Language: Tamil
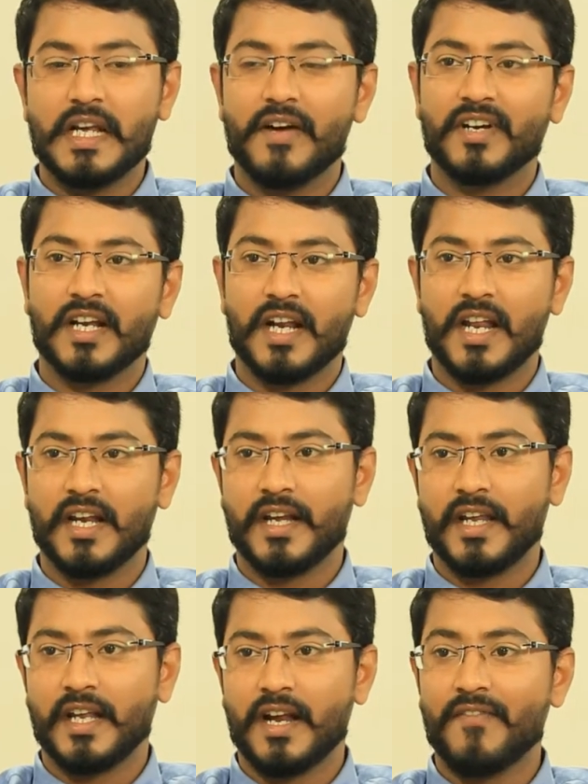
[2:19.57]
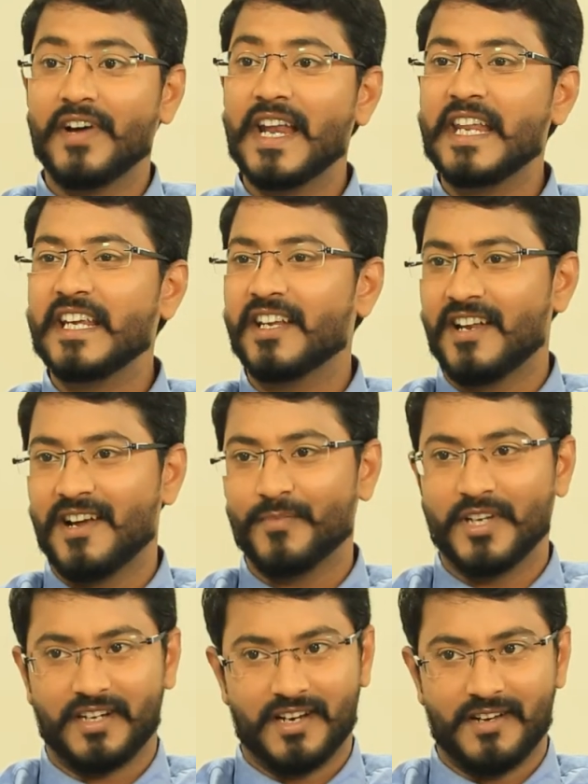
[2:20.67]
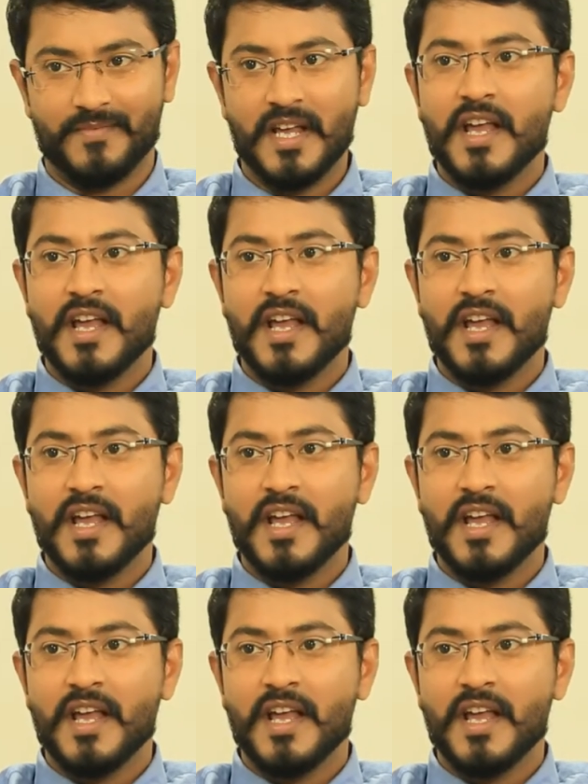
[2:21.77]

அவங்களால நேராக வலி இல்லாமல் இருக்கலாம்